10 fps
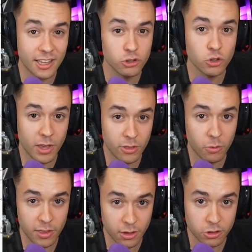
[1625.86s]
y años
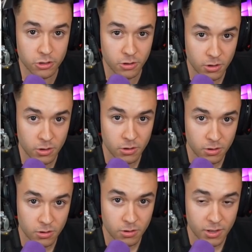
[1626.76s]
subiendo vídeos.
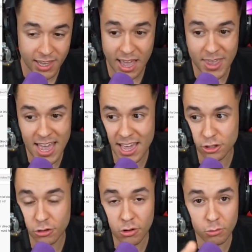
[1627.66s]
Que había
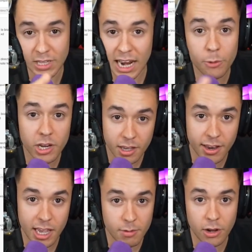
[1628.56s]
hecho una labor
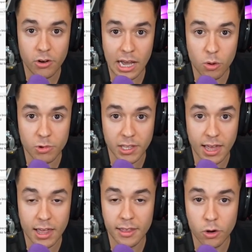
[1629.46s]
increíble con la
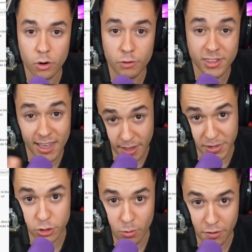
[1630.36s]
comunidad de Call of Duty en
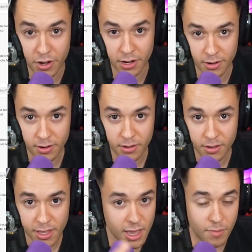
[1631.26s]
Advanced Warfare.
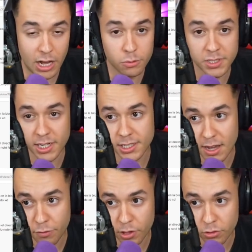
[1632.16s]
Y en Black Ops 3
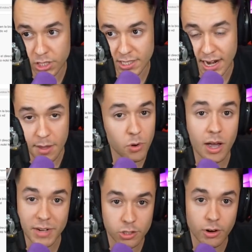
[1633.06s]
ya fue nuestra
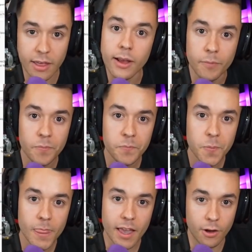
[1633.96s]
época más dorada
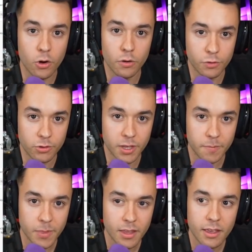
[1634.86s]
True. en Call of Duty.
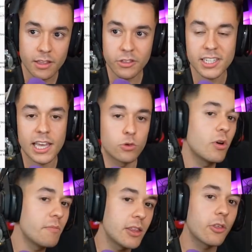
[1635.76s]
Entonces, que
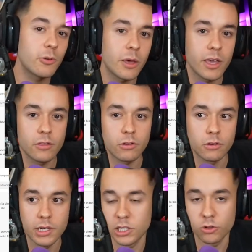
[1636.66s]
tú en medio de un
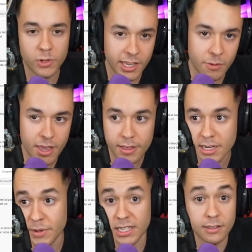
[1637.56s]
evento, que se supone que
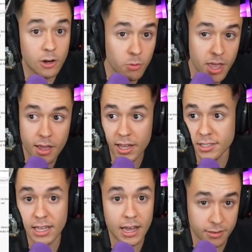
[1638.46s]
vienes a pasártelo bien, a
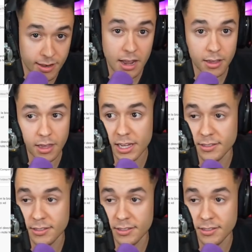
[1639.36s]
estar tranqui,